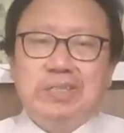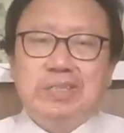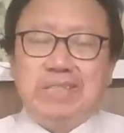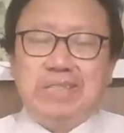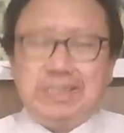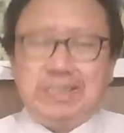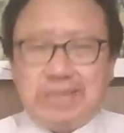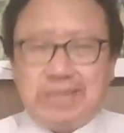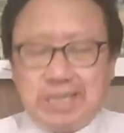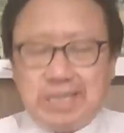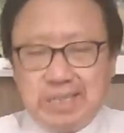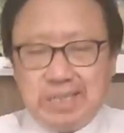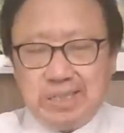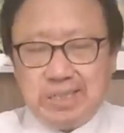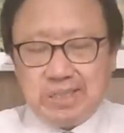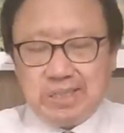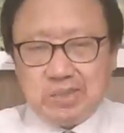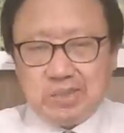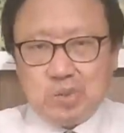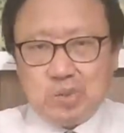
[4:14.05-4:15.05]
但是呢，
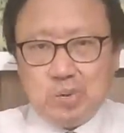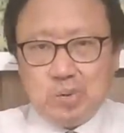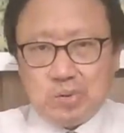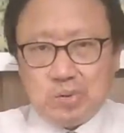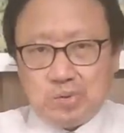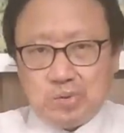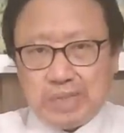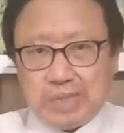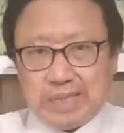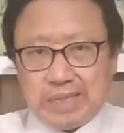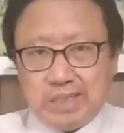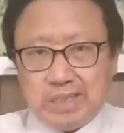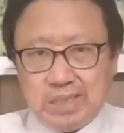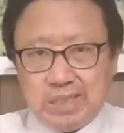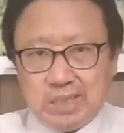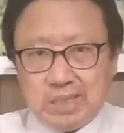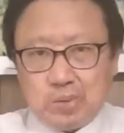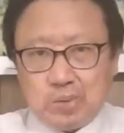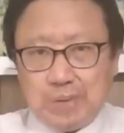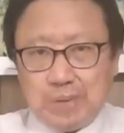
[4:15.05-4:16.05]
中共突然
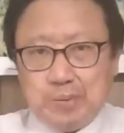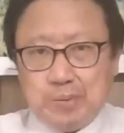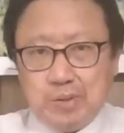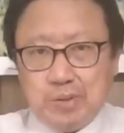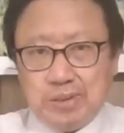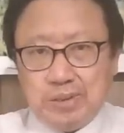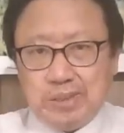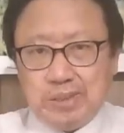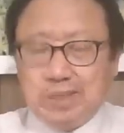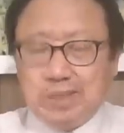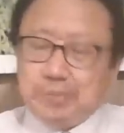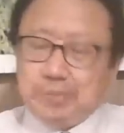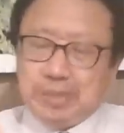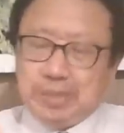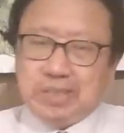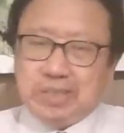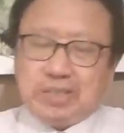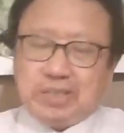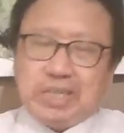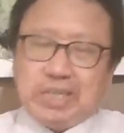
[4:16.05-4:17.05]
断播，并
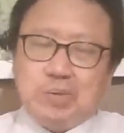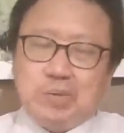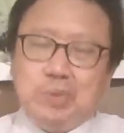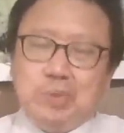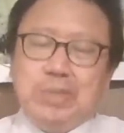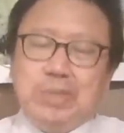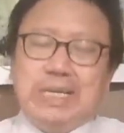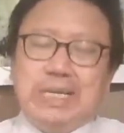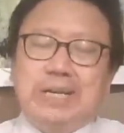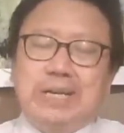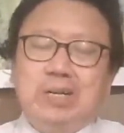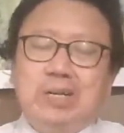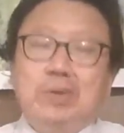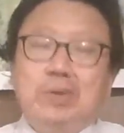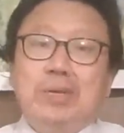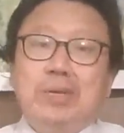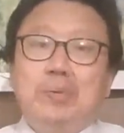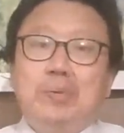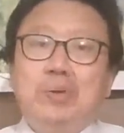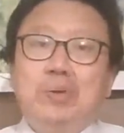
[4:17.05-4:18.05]
且找他去约谈，
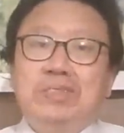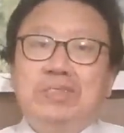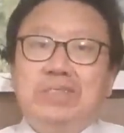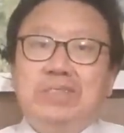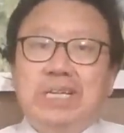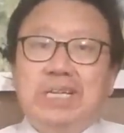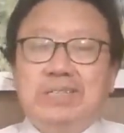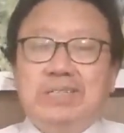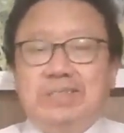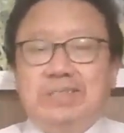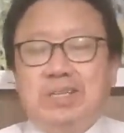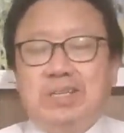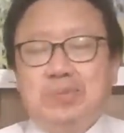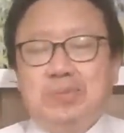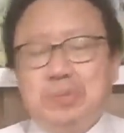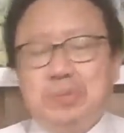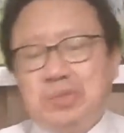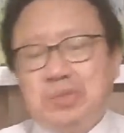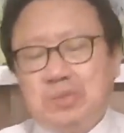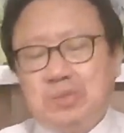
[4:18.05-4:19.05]
况且迫使让他知道，
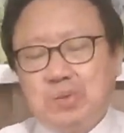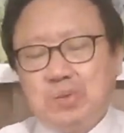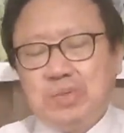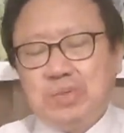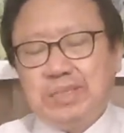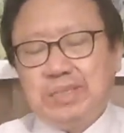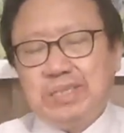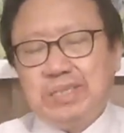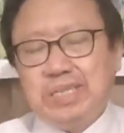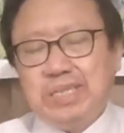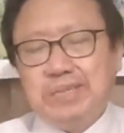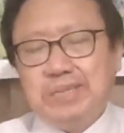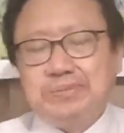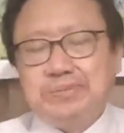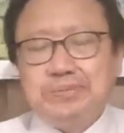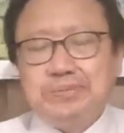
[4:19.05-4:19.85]
比如说中共的这些